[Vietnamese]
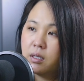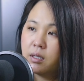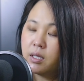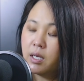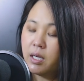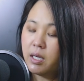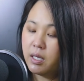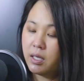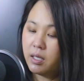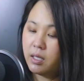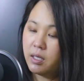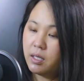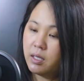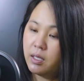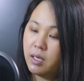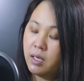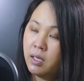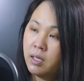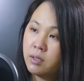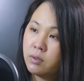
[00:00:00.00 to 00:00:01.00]
chị
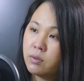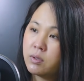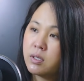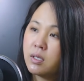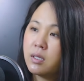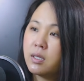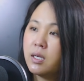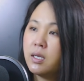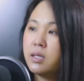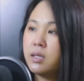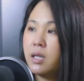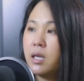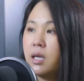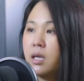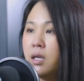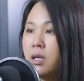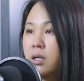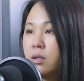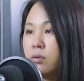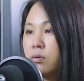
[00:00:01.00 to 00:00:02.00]
à tôi cho thấy
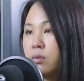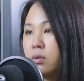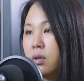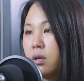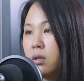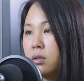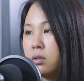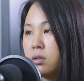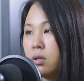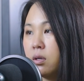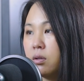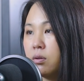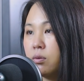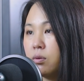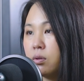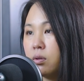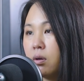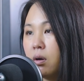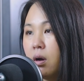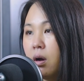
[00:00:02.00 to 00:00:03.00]
tế tôi nhớ chọn
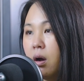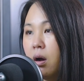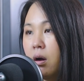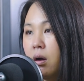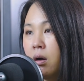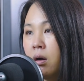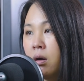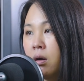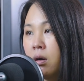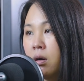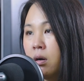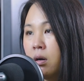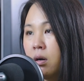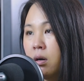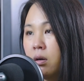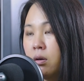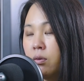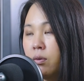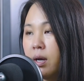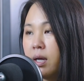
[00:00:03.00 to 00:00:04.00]
tôi tôi
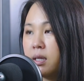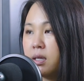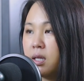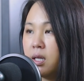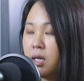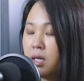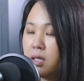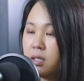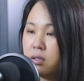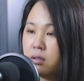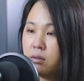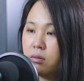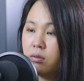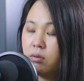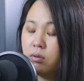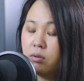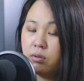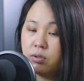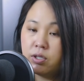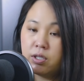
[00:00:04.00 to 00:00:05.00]
o luôn à thì sư
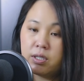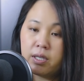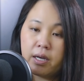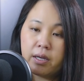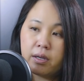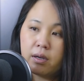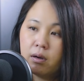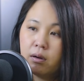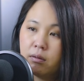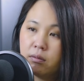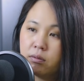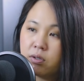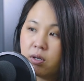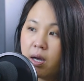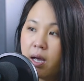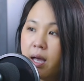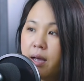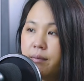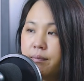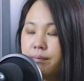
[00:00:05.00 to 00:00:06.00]
ô chỉ sao nhớ đó
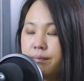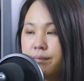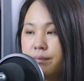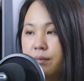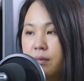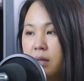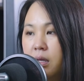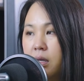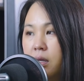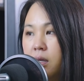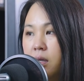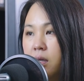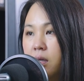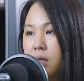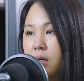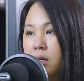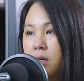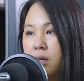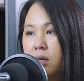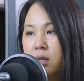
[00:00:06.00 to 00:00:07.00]
cả
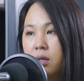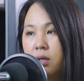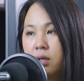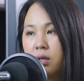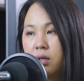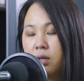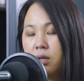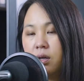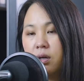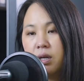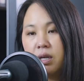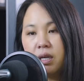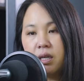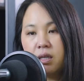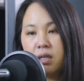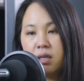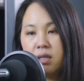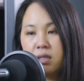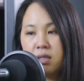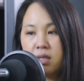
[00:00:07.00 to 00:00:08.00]
do nhẹ
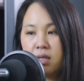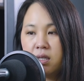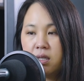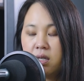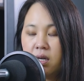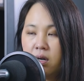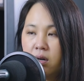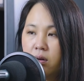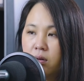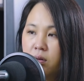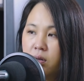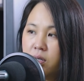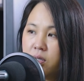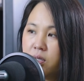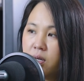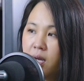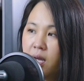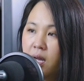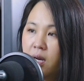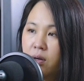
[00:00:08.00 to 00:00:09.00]
thiết gì đâu không là
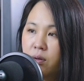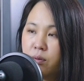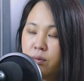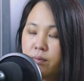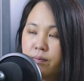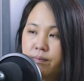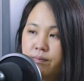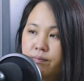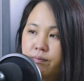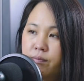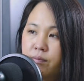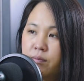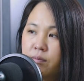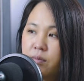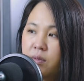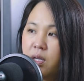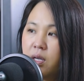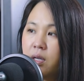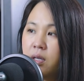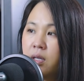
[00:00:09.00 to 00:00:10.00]
đó cả lộ
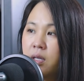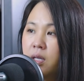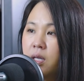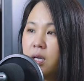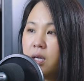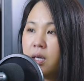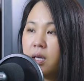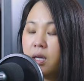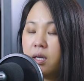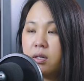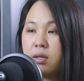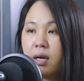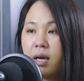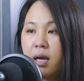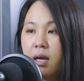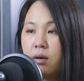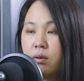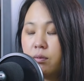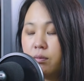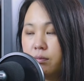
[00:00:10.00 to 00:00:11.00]
chị nhẹ kế đó
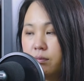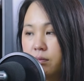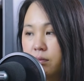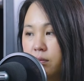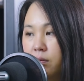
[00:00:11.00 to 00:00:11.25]
cả lộ